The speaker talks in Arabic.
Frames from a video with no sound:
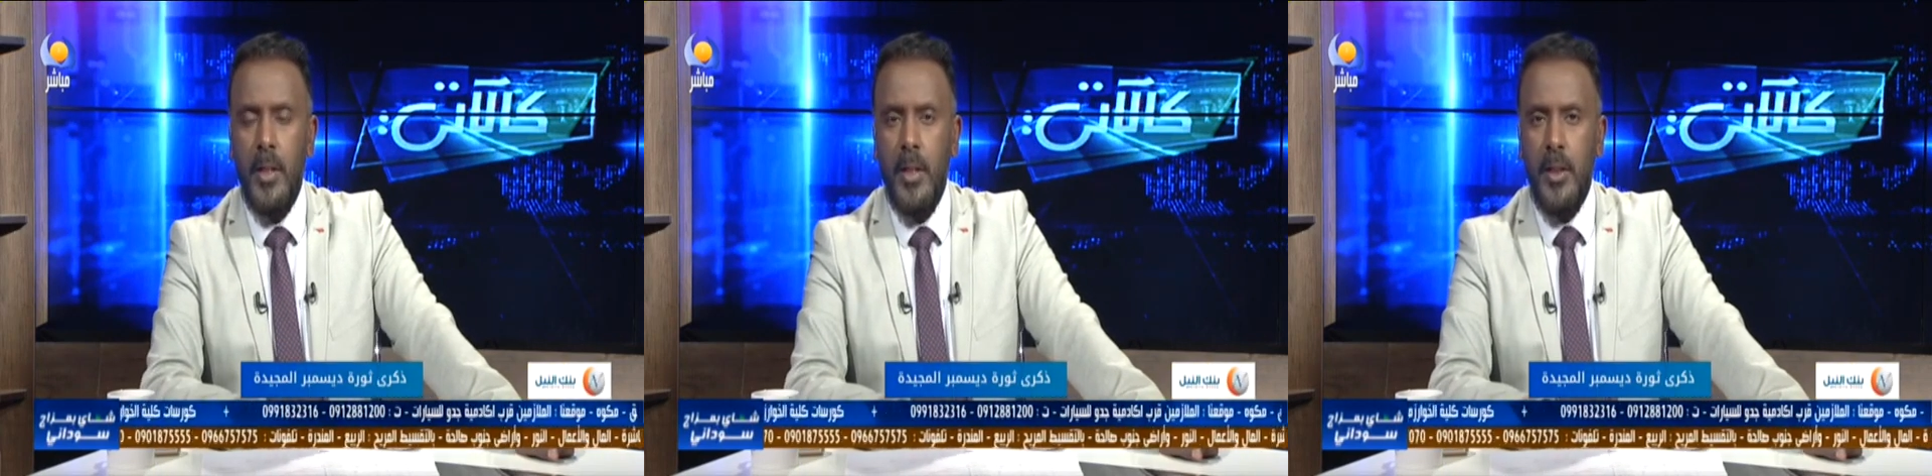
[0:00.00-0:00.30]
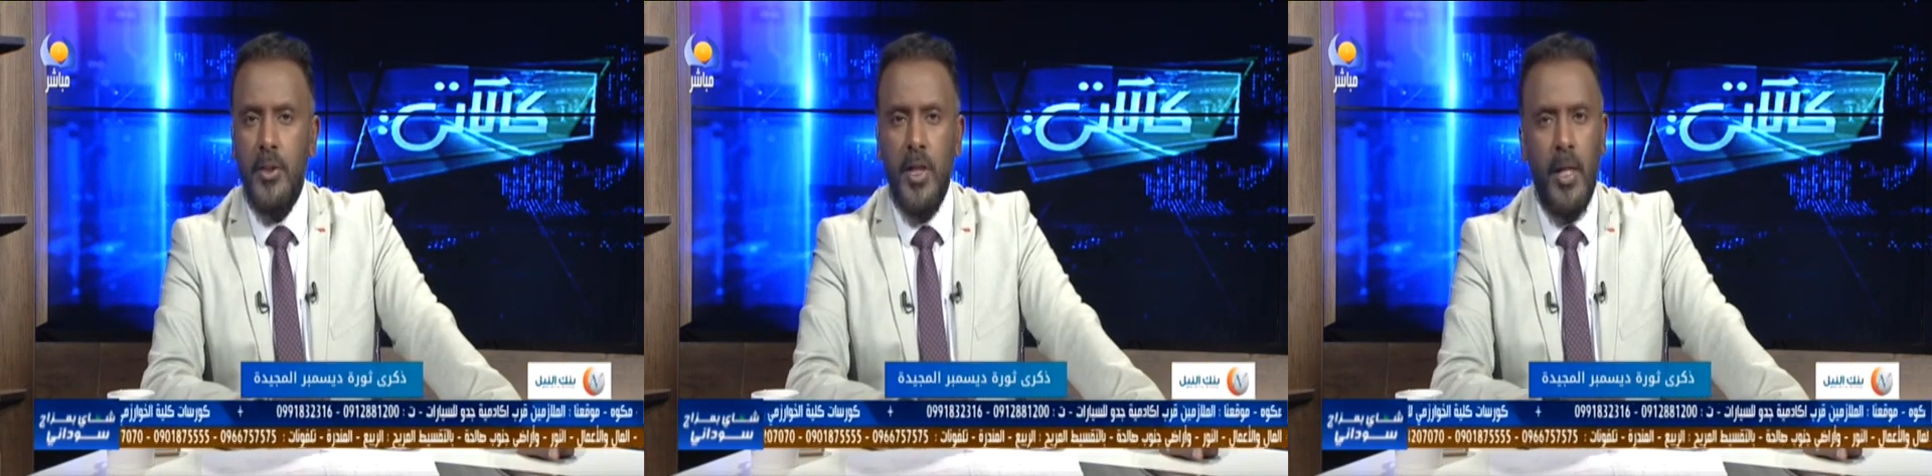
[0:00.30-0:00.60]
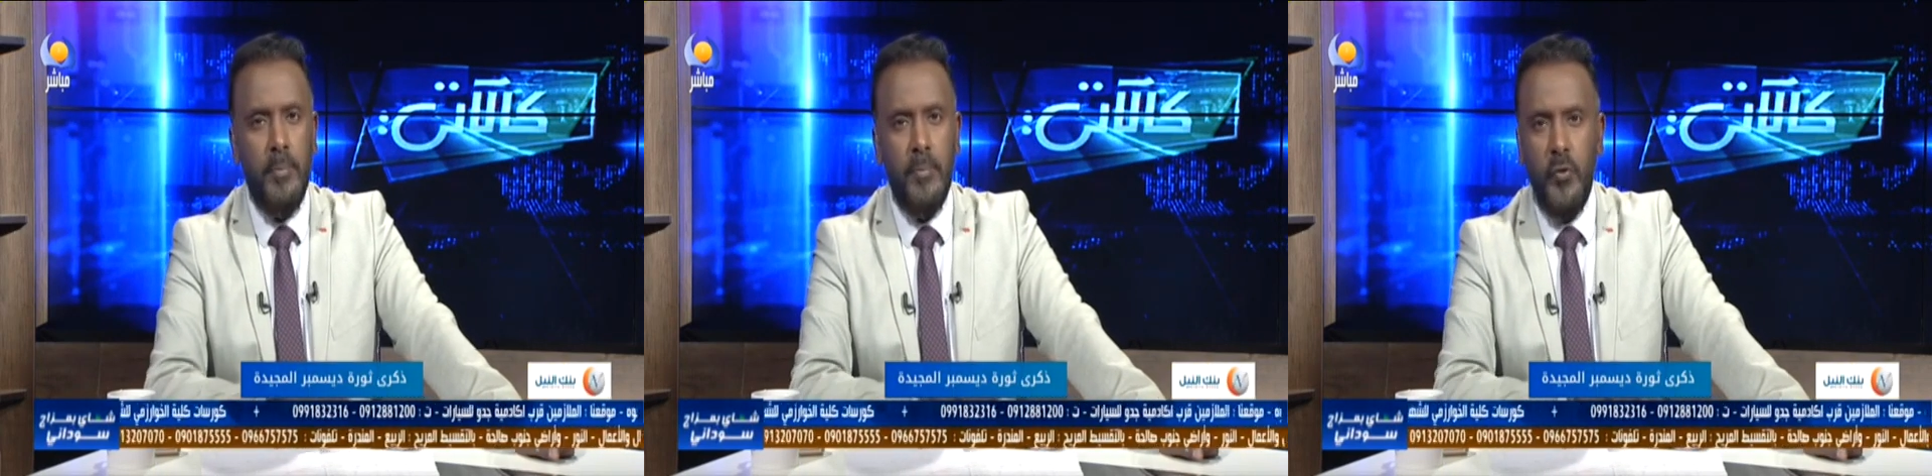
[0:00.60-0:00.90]

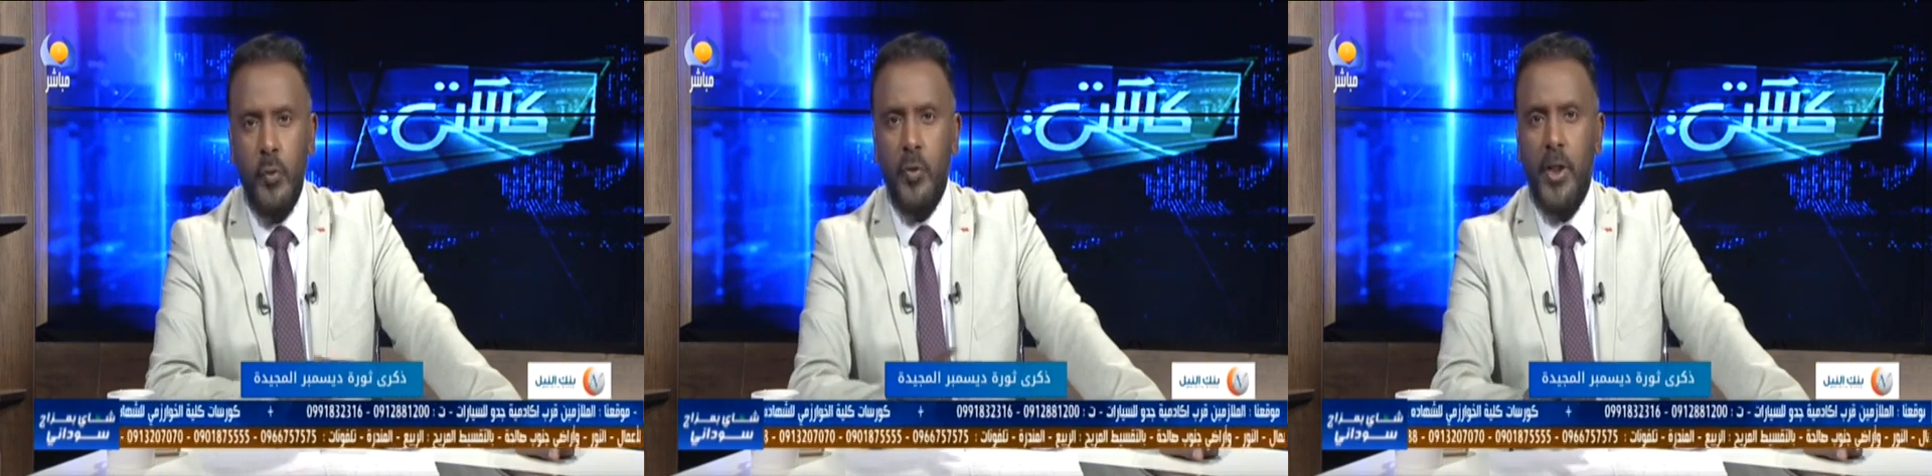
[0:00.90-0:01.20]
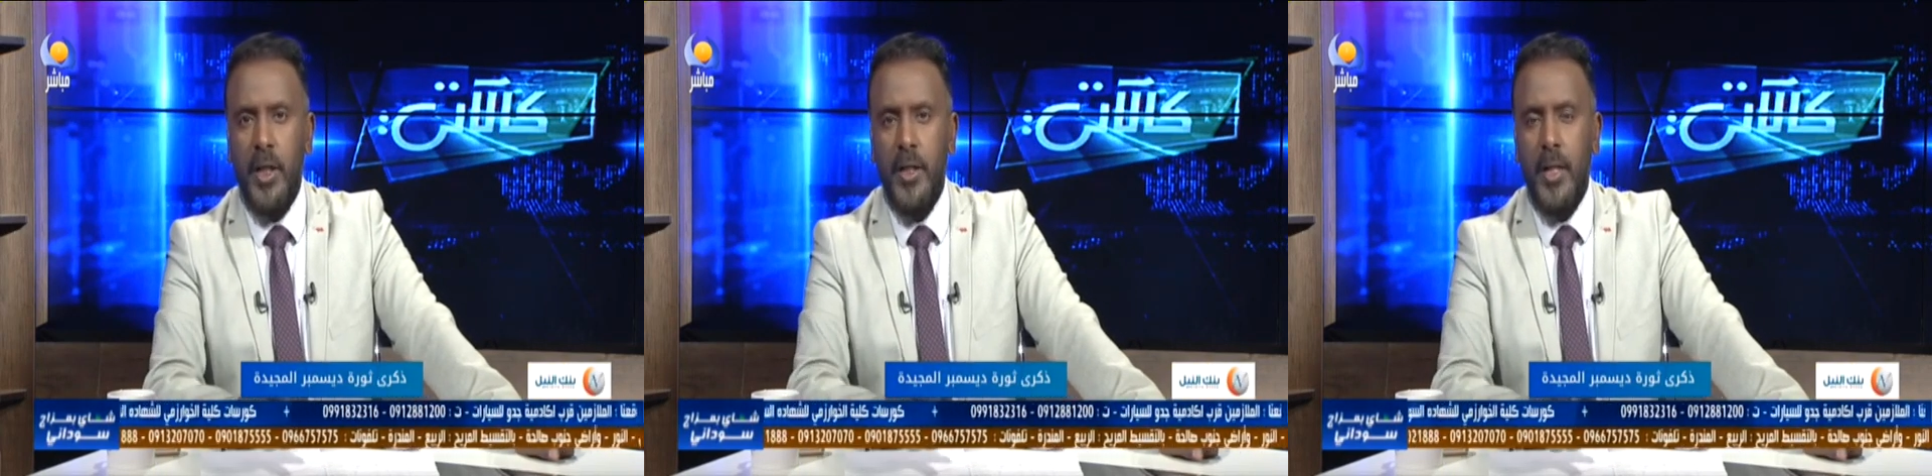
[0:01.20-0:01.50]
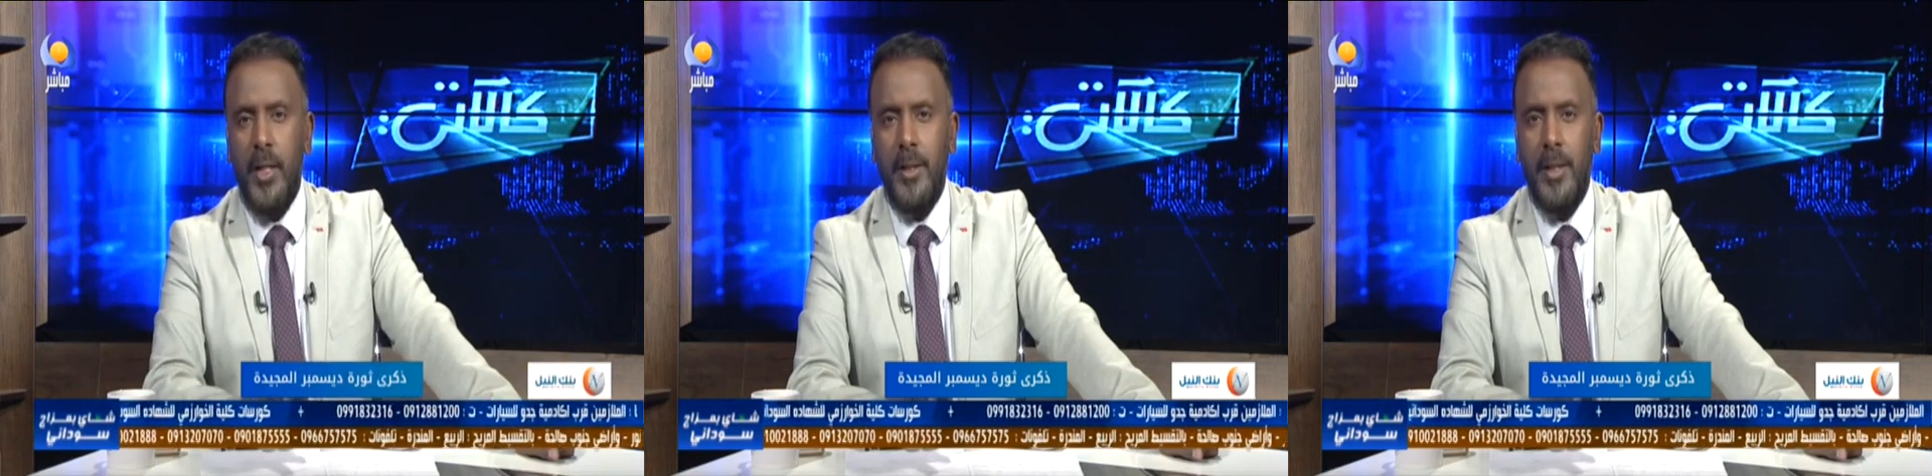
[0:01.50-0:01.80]
الشعب في
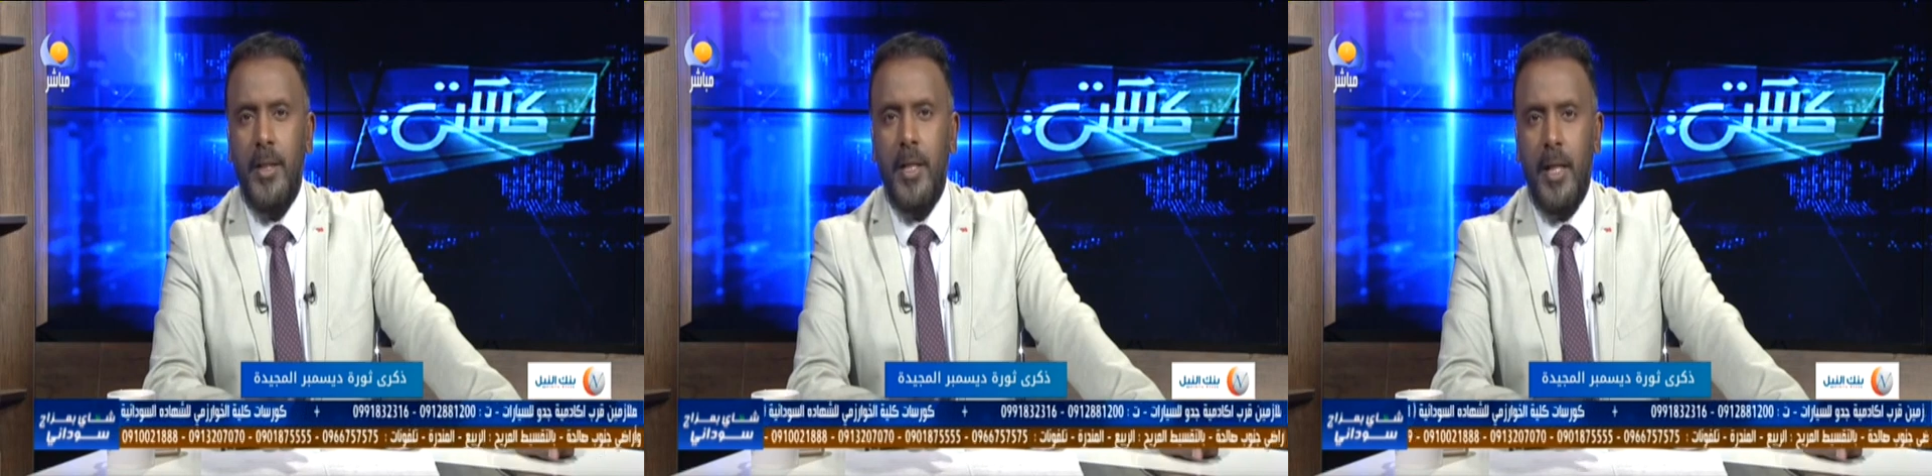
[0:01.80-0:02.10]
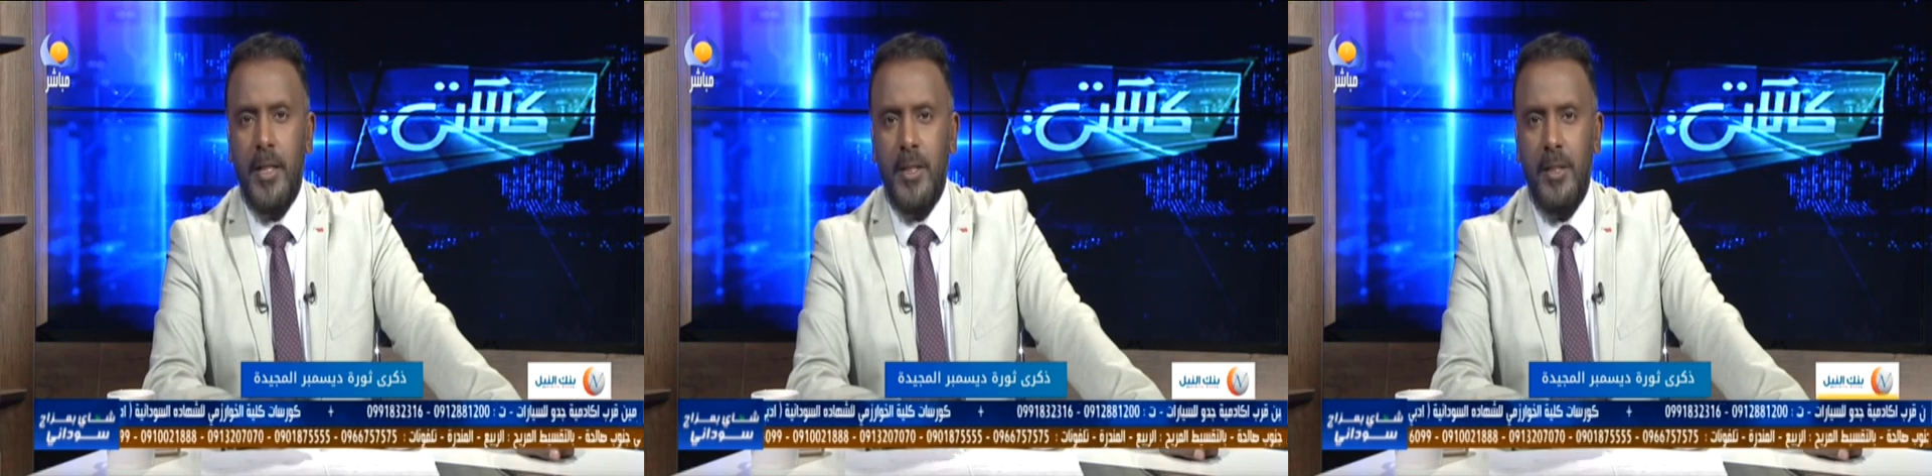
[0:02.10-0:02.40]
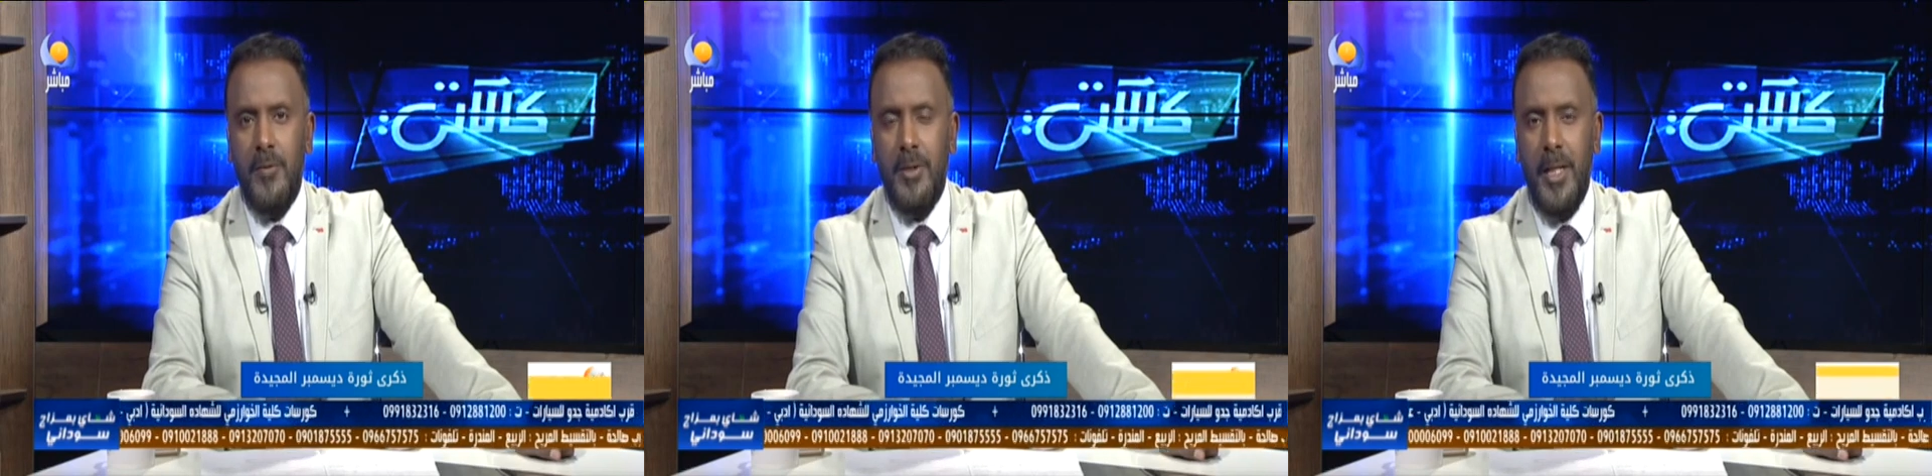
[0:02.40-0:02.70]
متغيرات كثيرة حصلت
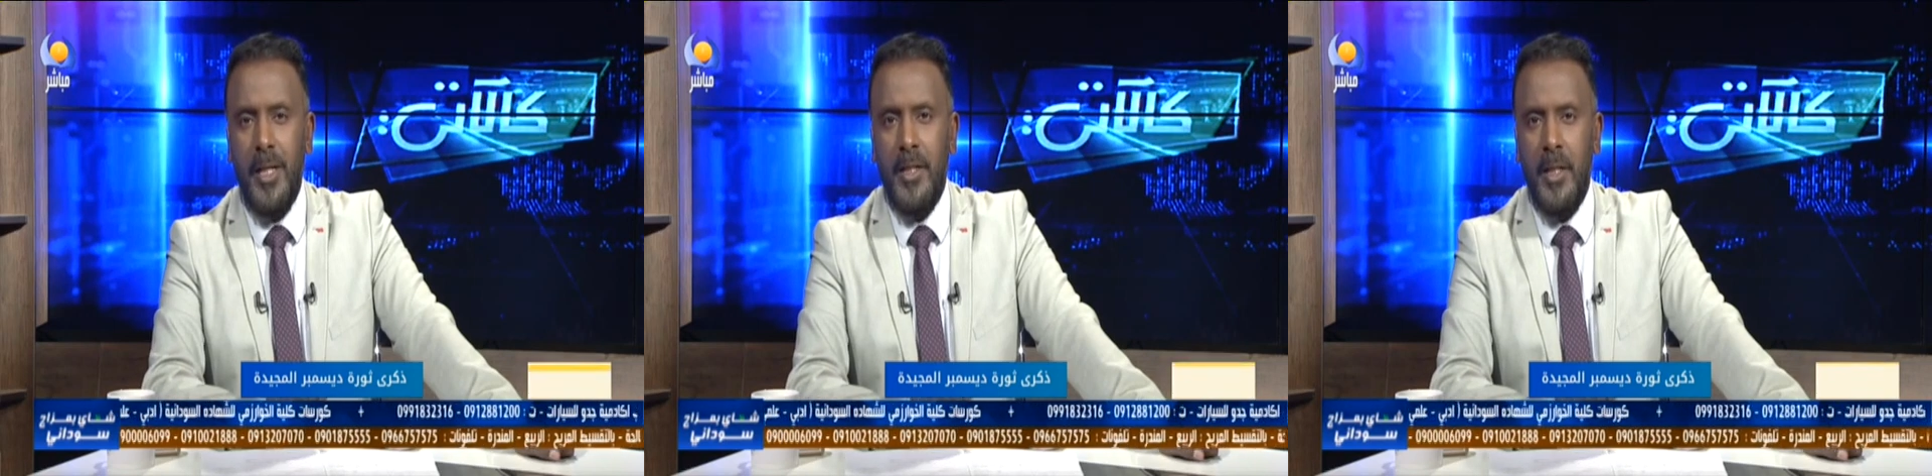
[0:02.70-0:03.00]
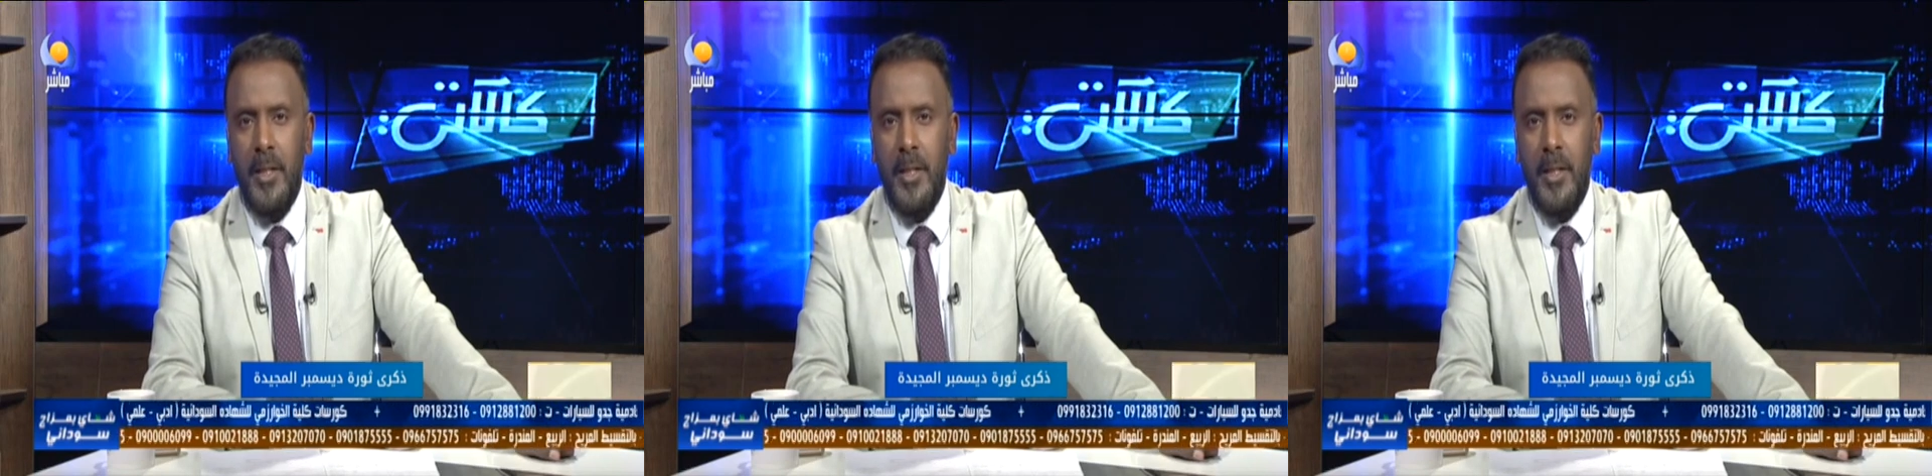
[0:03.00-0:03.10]
في ثلاثة